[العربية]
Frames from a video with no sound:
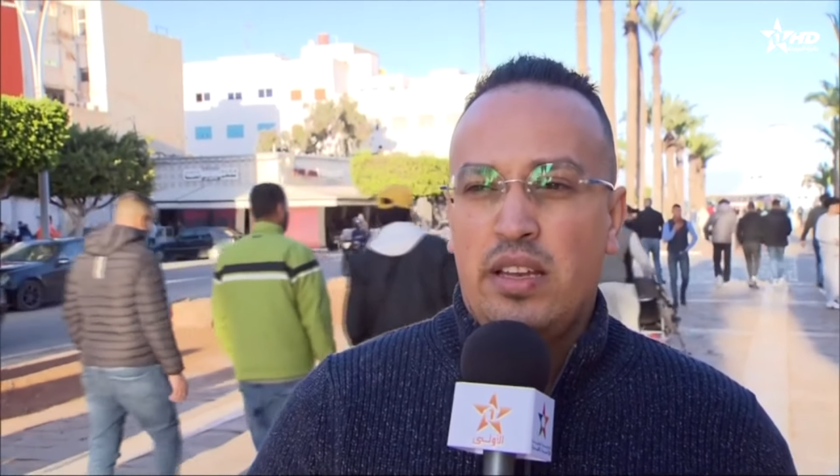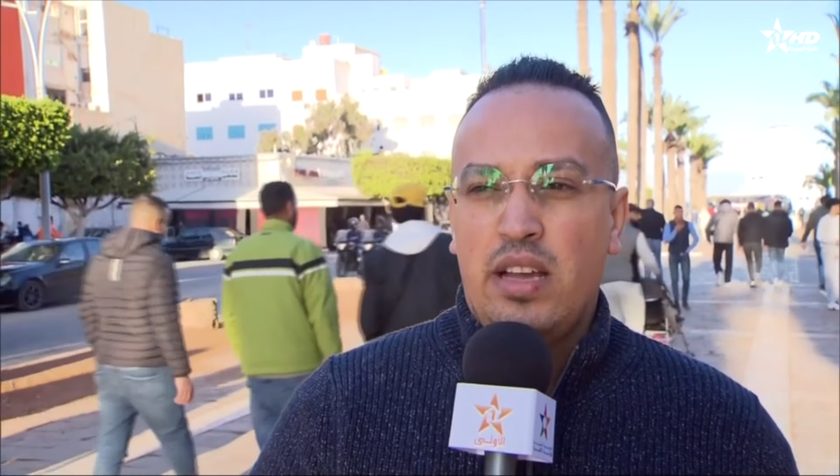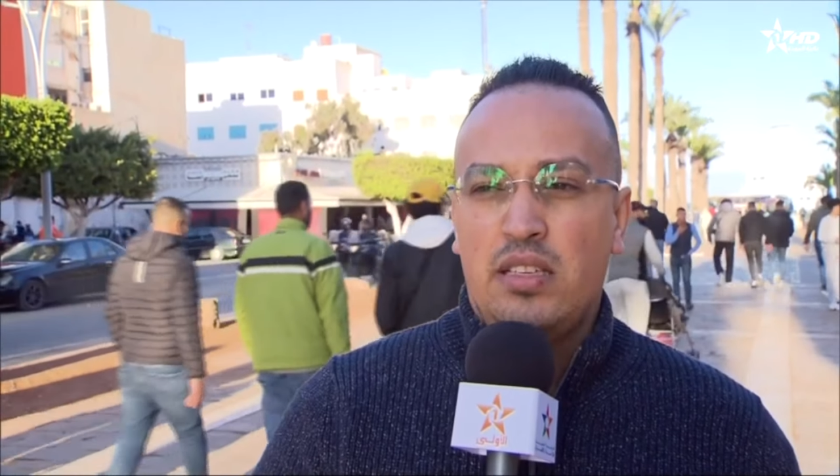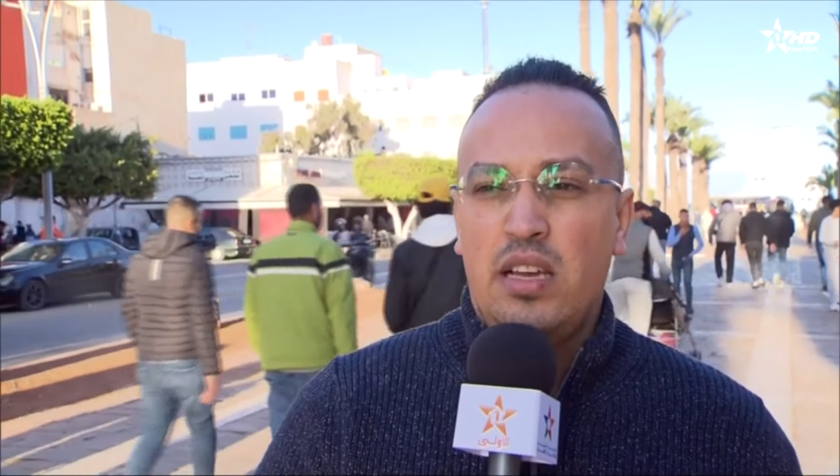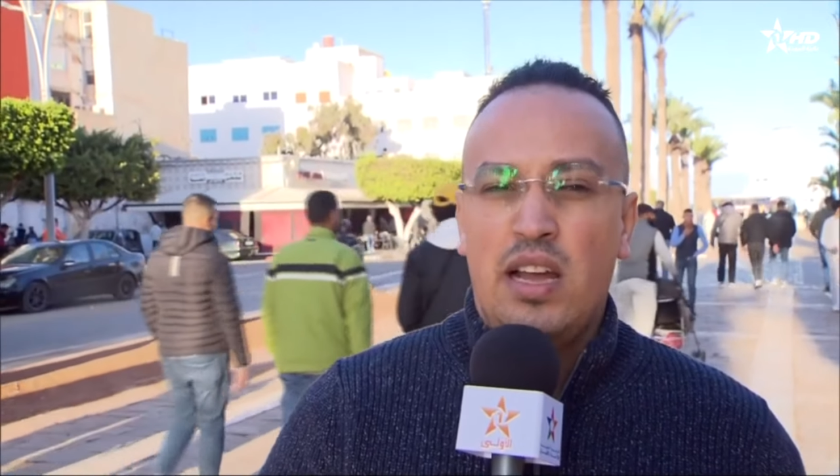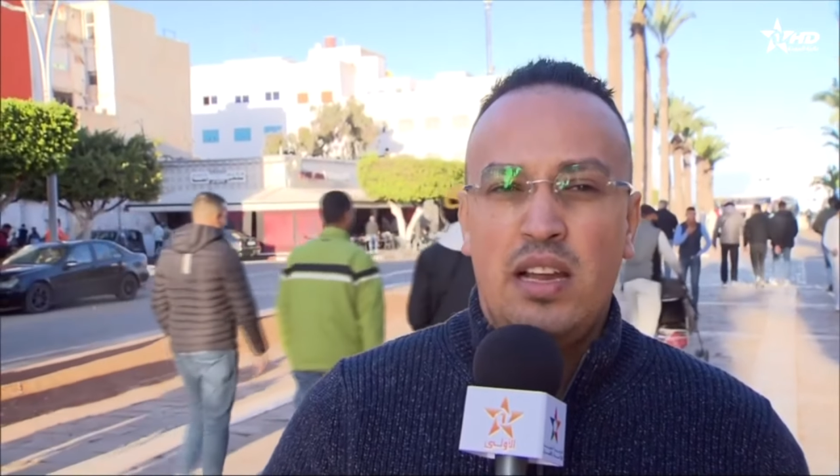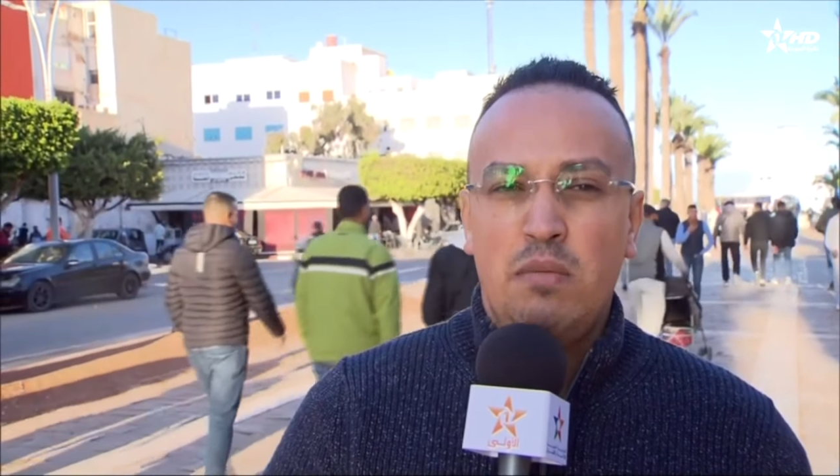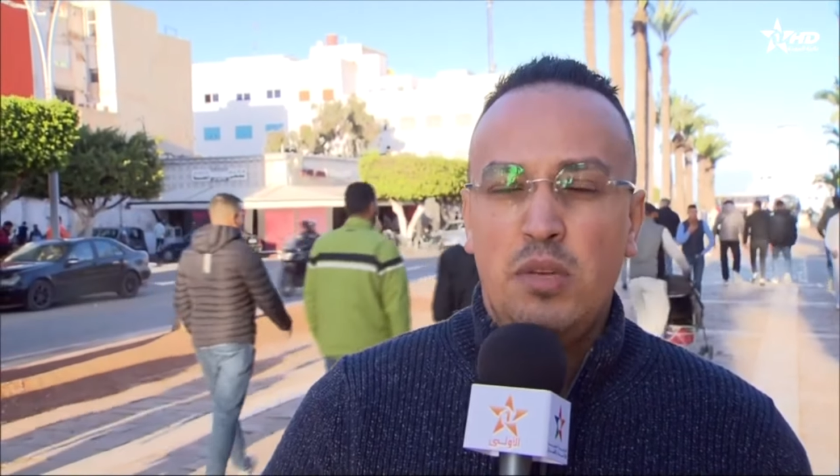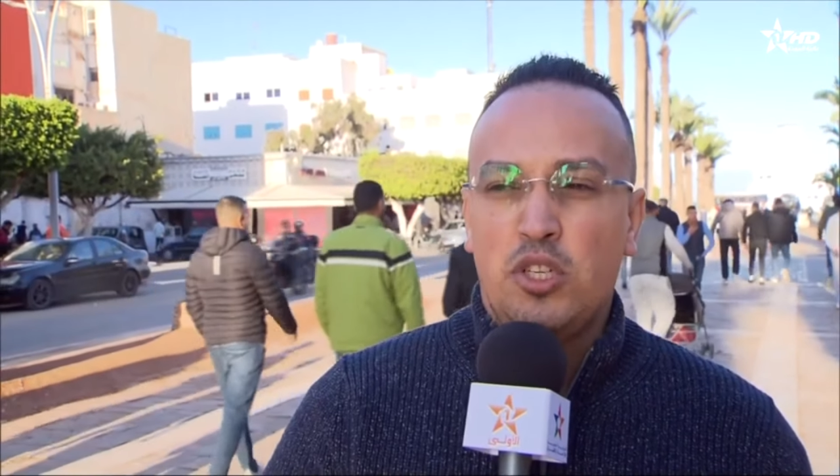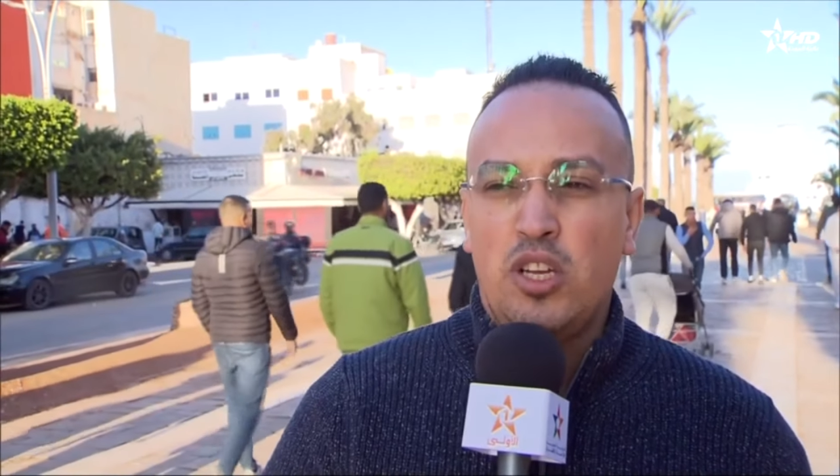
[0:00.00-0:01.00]
كاس
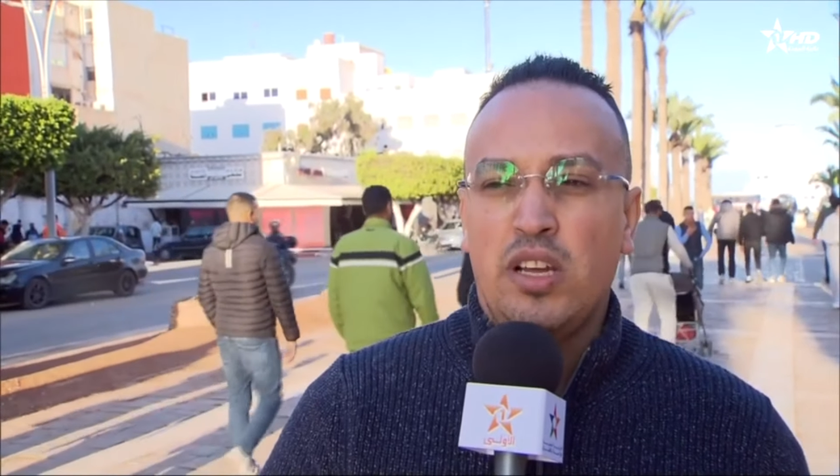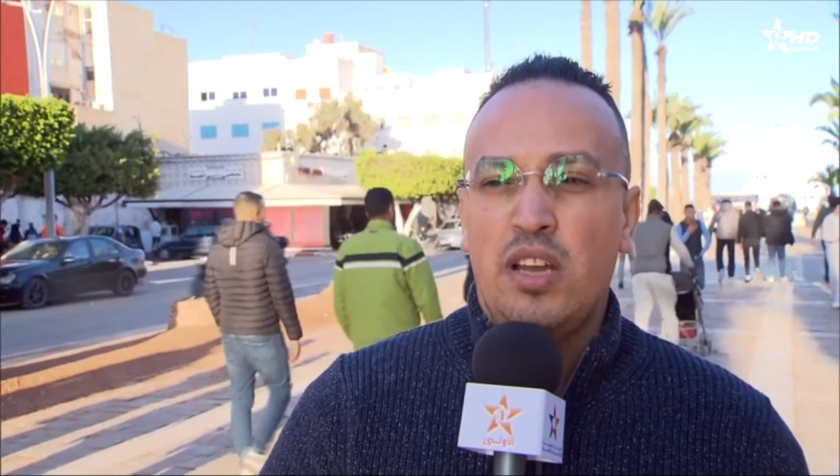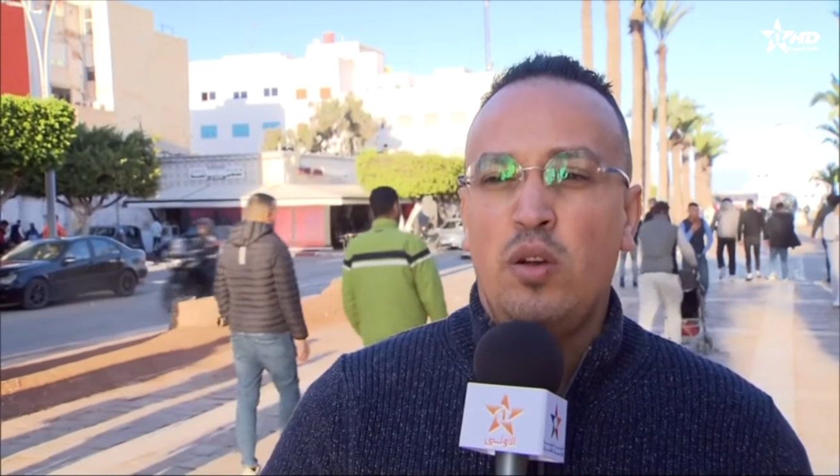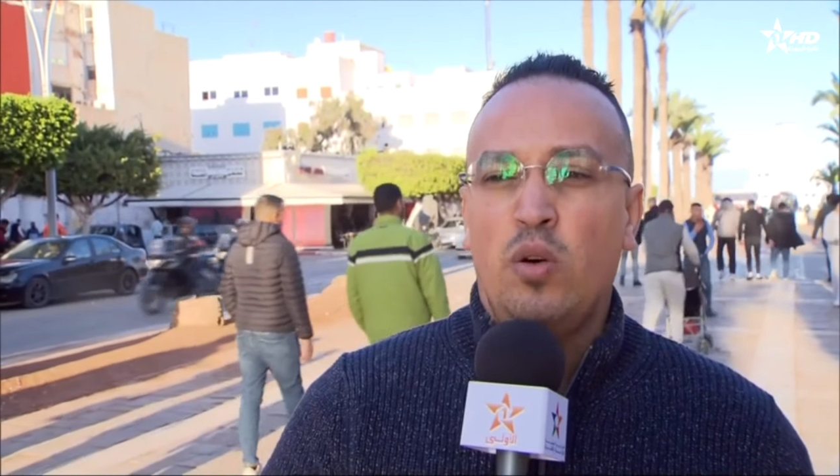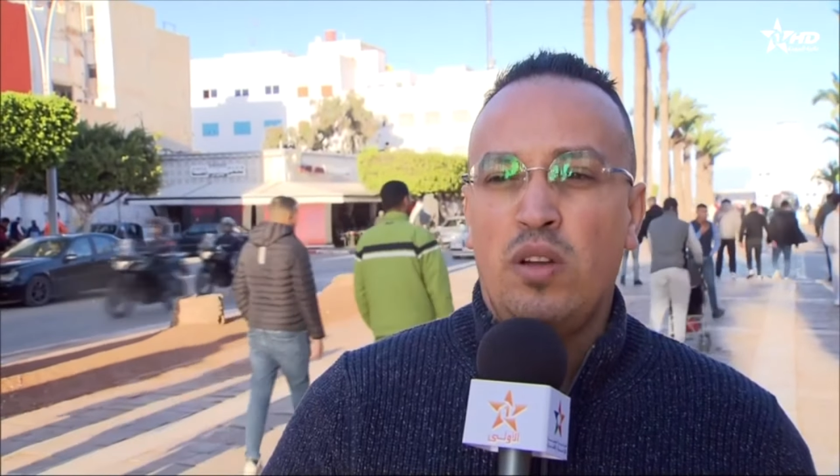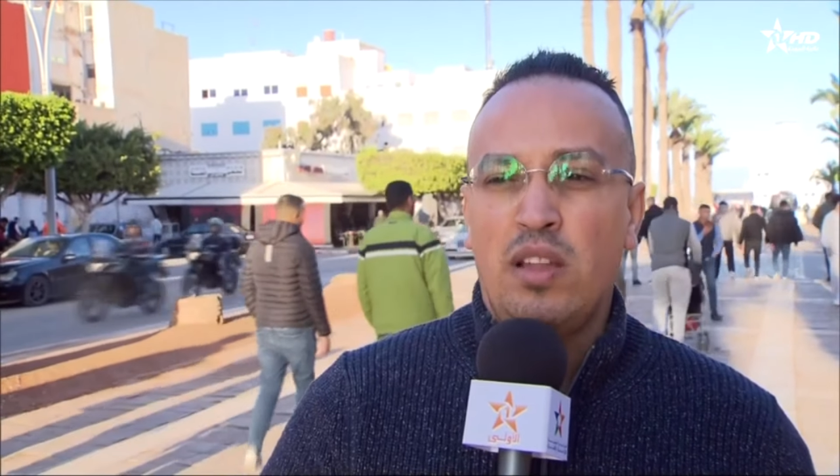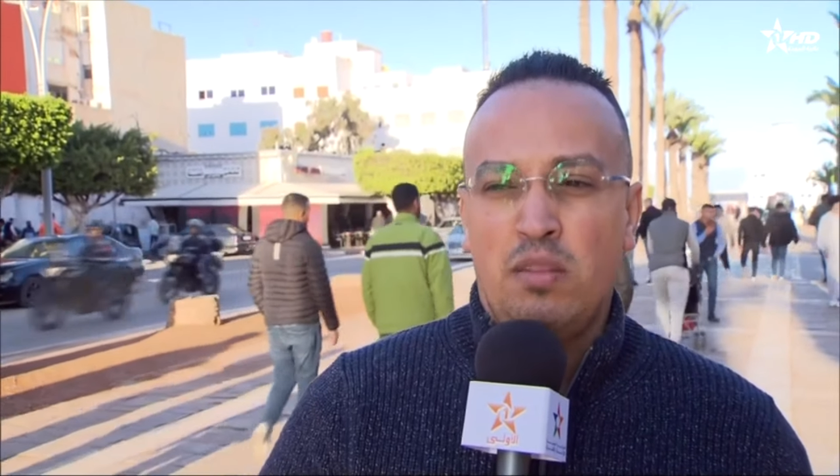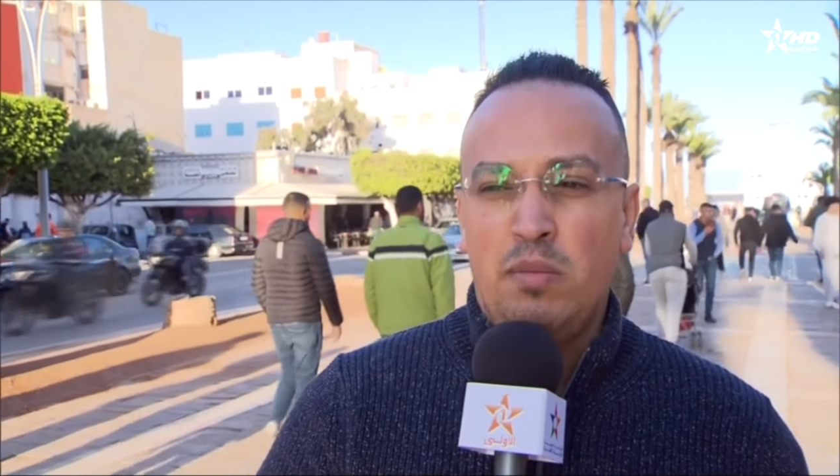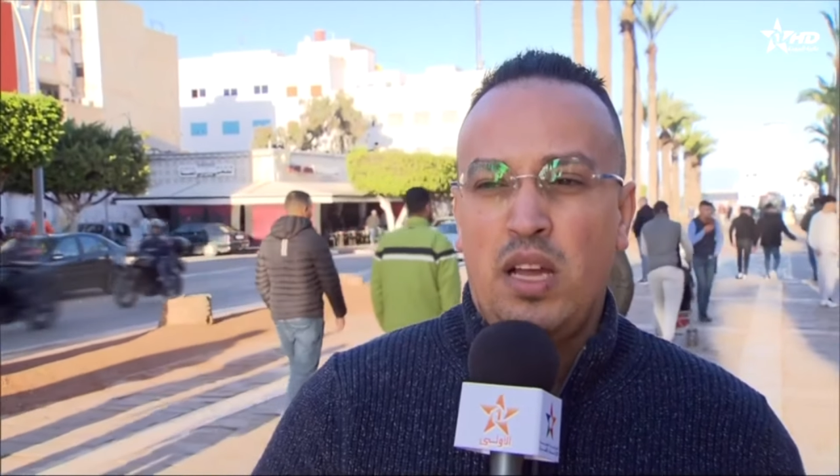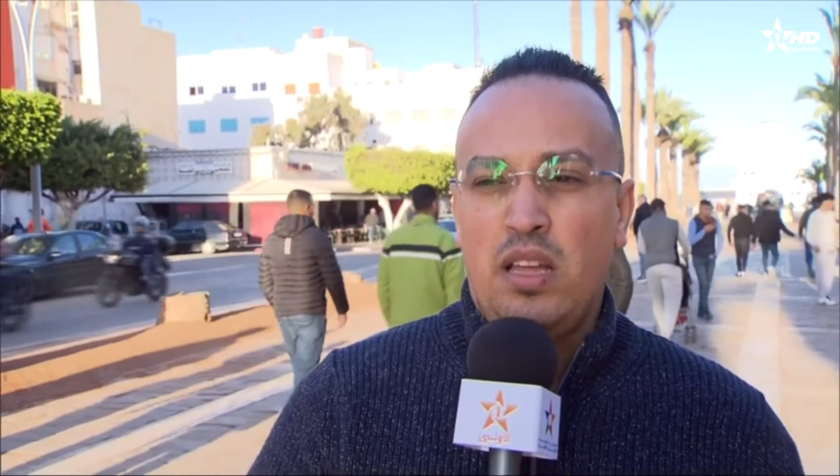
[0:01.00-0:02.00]
العالم يجن غنه
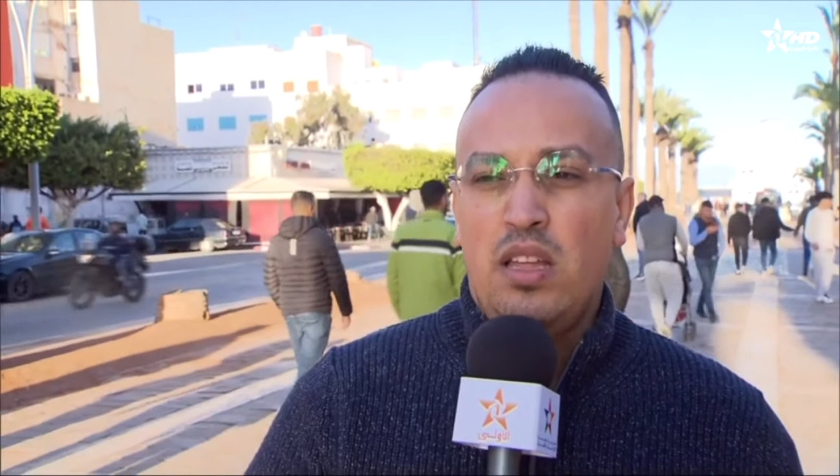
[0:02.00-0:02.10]
نضمع